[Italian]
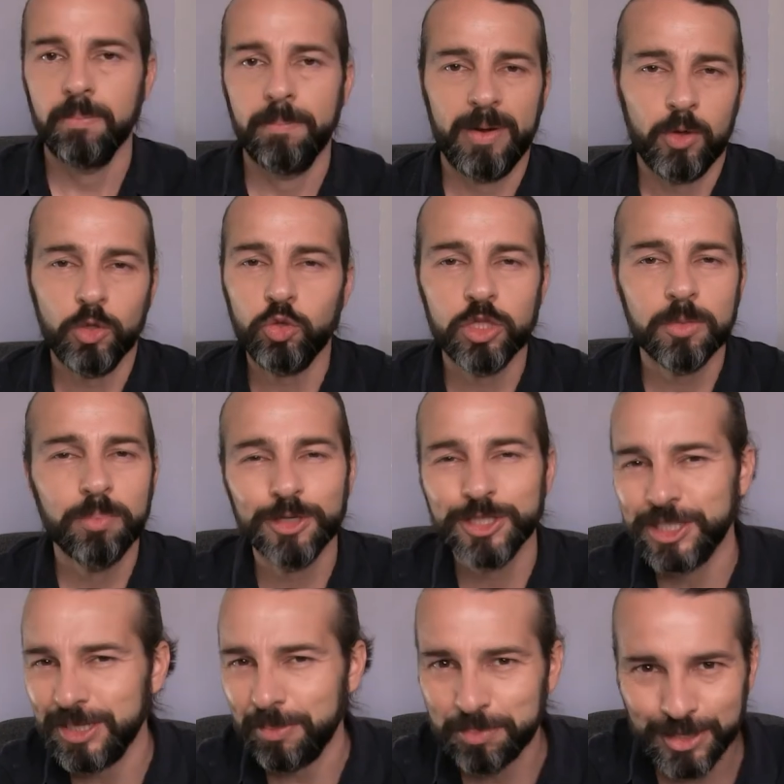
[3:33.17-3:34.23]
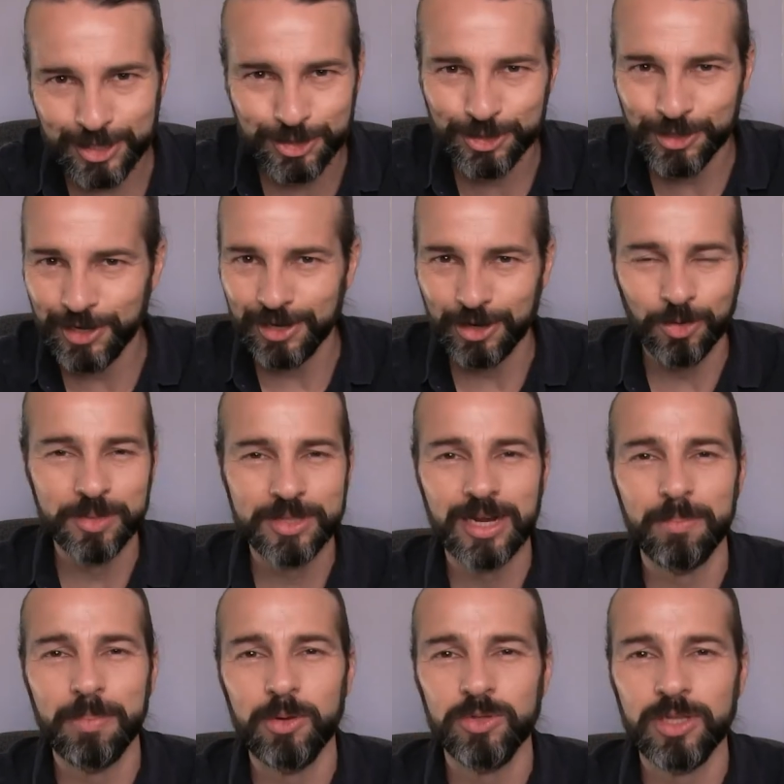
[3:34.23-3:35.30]
Per quanto ti possa piacere come
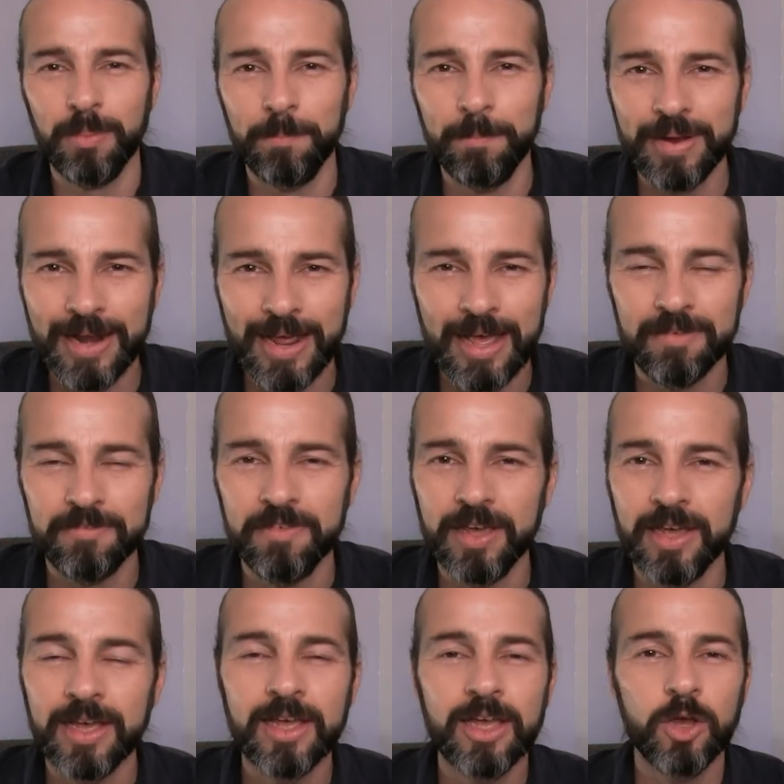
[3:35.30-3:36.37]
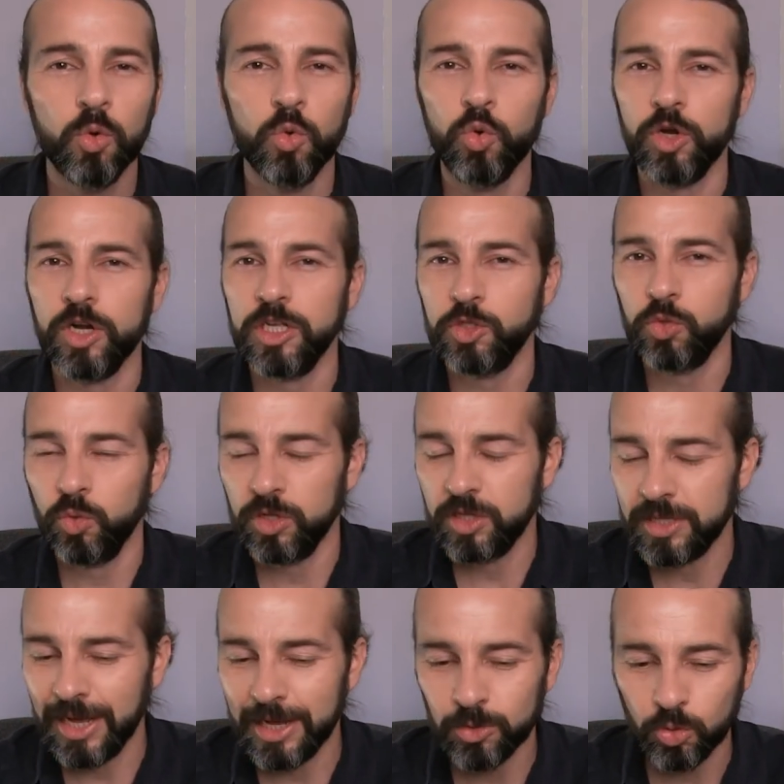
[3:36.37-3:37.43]
terapeuta breve un
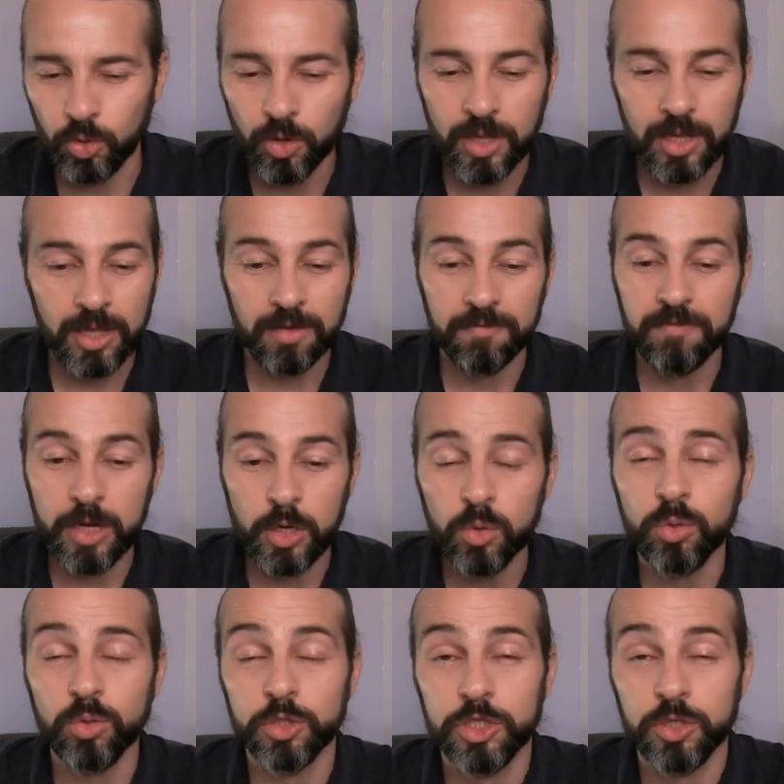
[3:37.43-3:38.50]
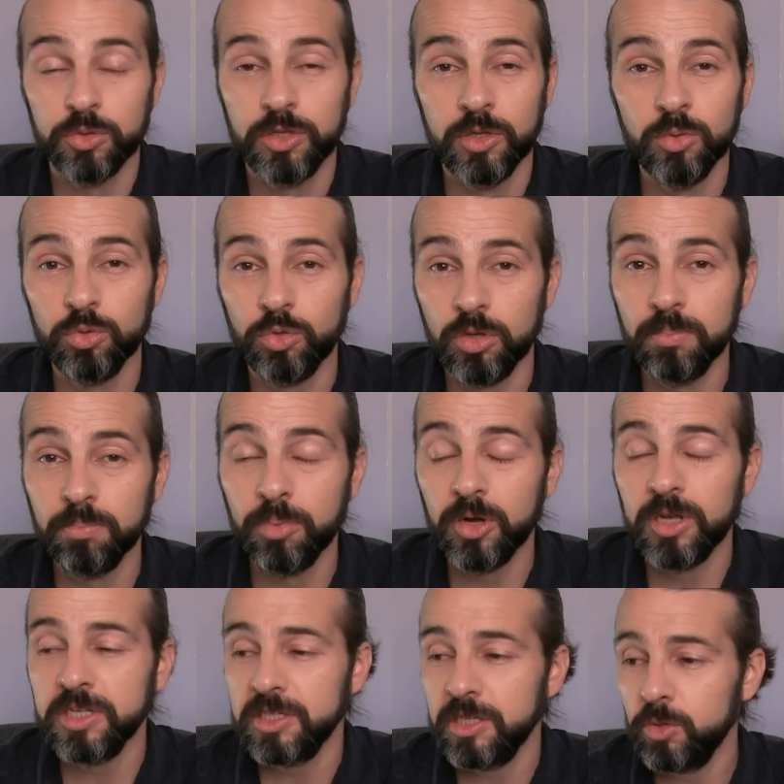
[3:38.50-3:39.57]
risultato veloce ottenuto in
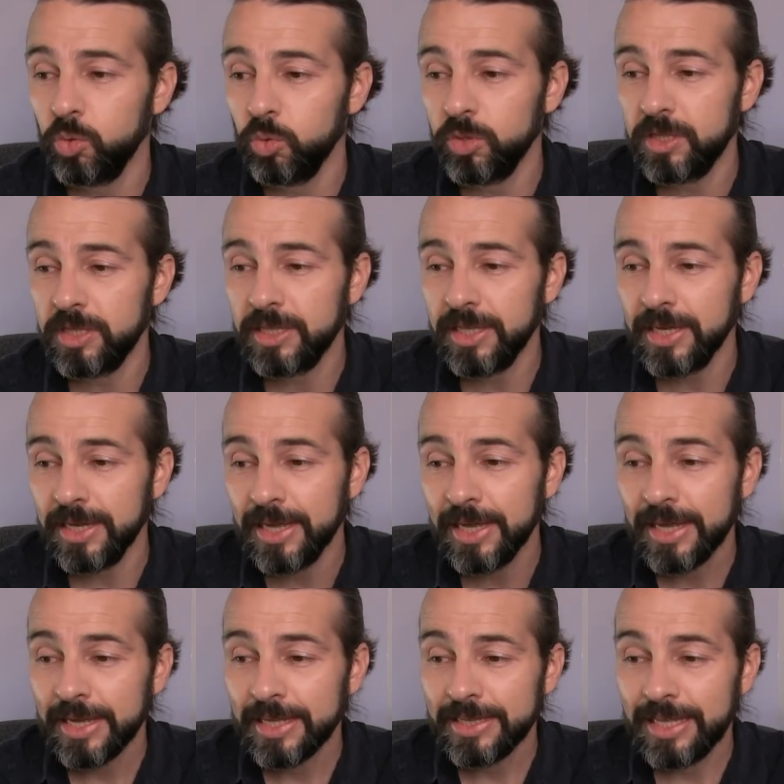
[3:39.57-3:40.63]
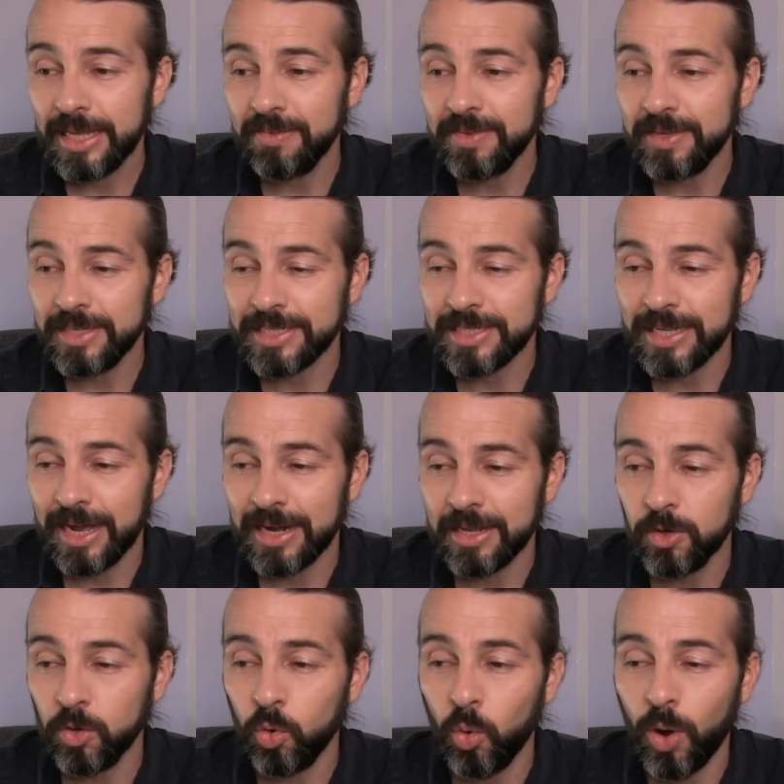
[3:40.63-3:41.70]
poche sedute, devi stare
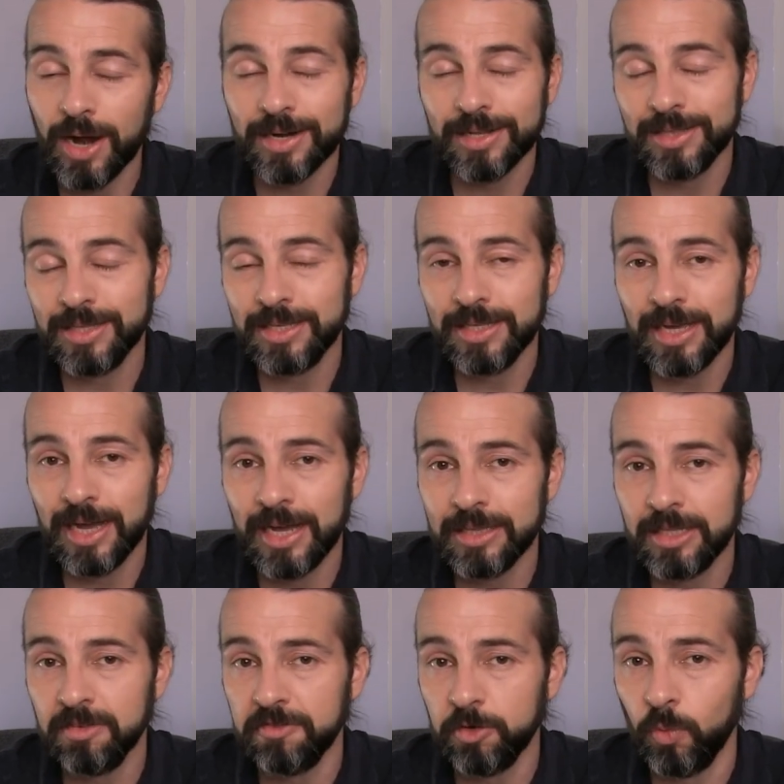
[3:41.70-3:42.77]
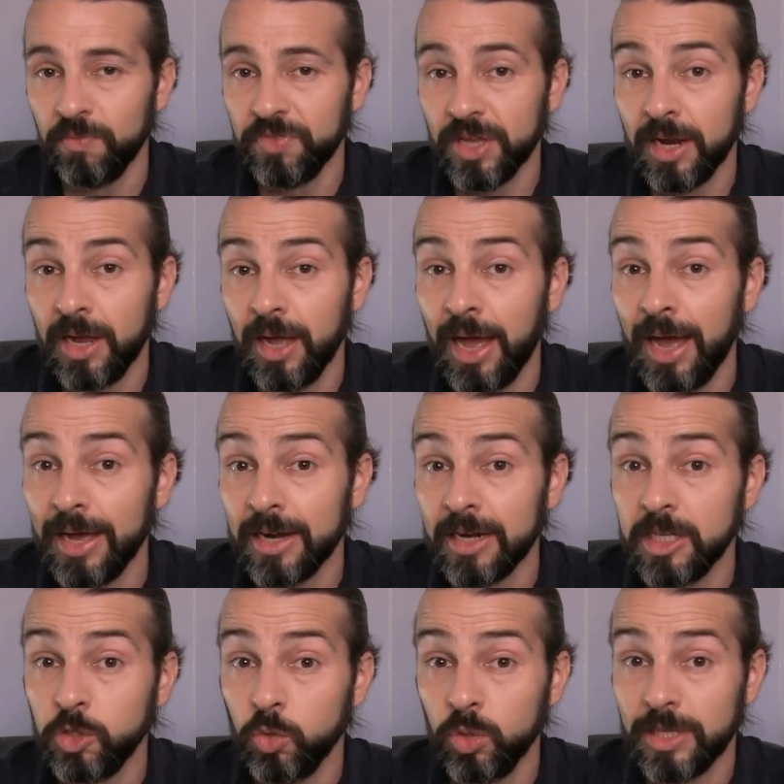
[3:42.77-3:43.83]
in guardia di fronte a, a,
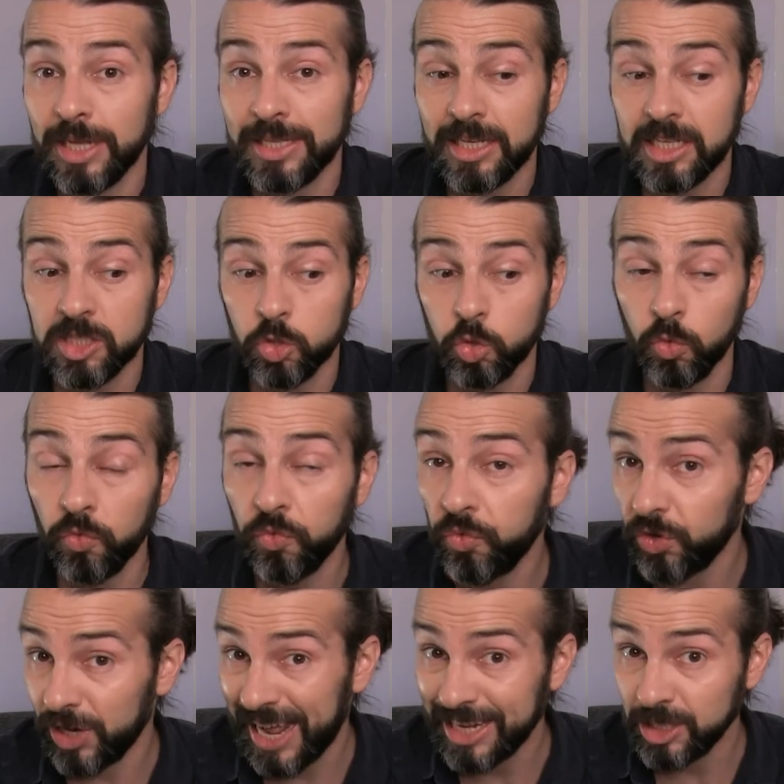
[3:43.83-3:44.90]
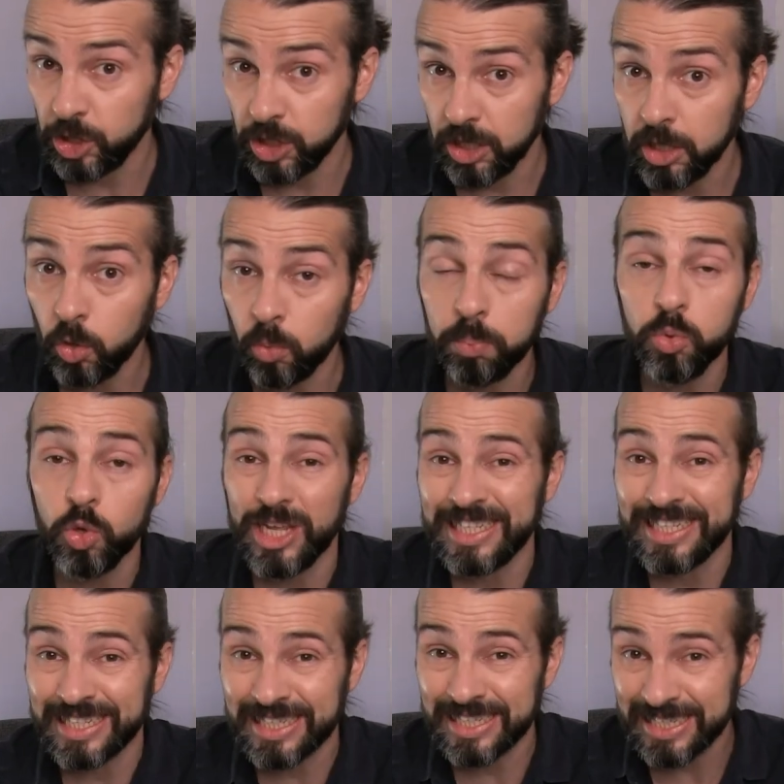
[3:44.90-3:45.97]
risultati che sono fragili oppure
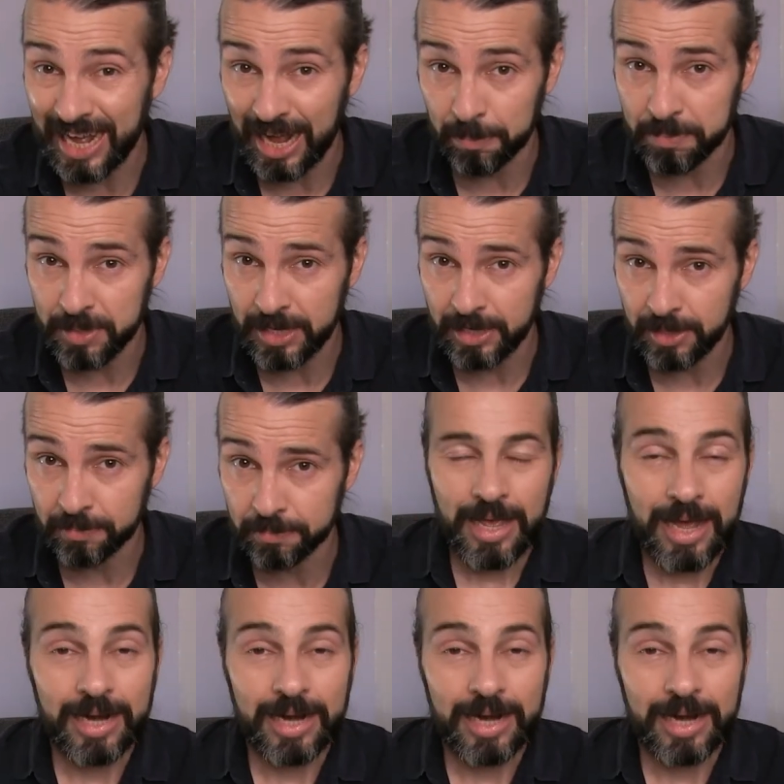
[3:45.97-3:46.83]
instabili.